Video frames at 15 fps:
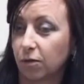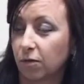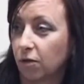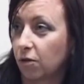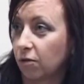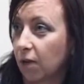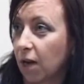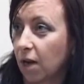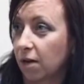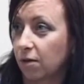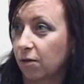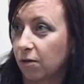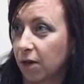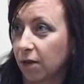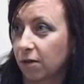do wykonania
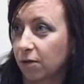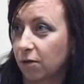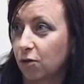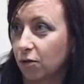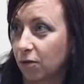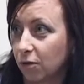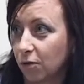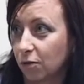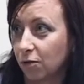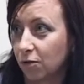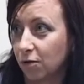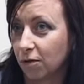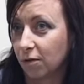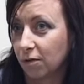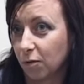konkretnych
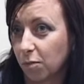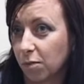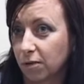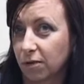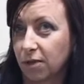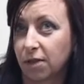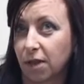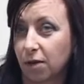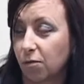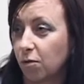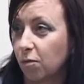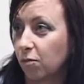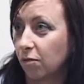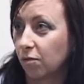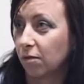czynności, to
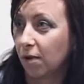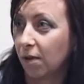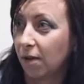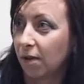pozostało mu